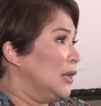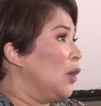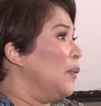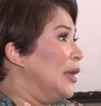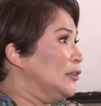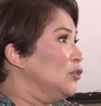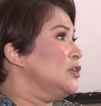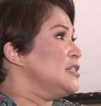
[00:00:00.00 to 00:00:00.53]

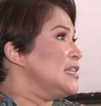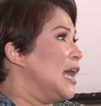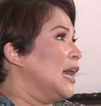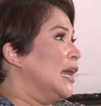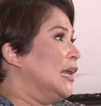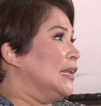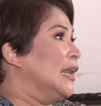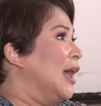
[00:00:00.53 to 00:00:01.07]
nakwento niya sa
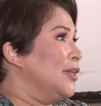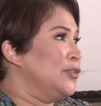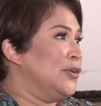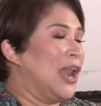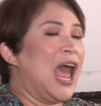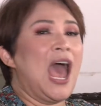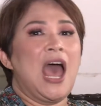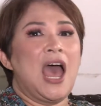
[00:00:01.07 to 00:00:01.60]
akin, other,
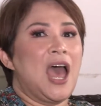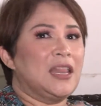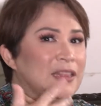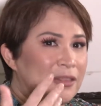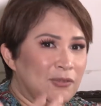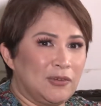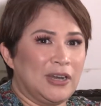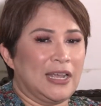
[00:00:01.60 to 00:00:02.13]

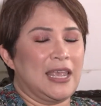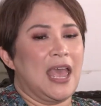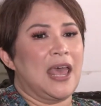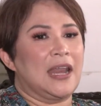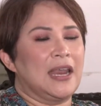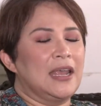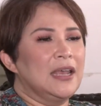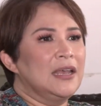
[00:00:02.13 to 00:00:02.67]
lahat nung
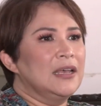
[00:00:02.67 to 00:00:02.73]
nangyari,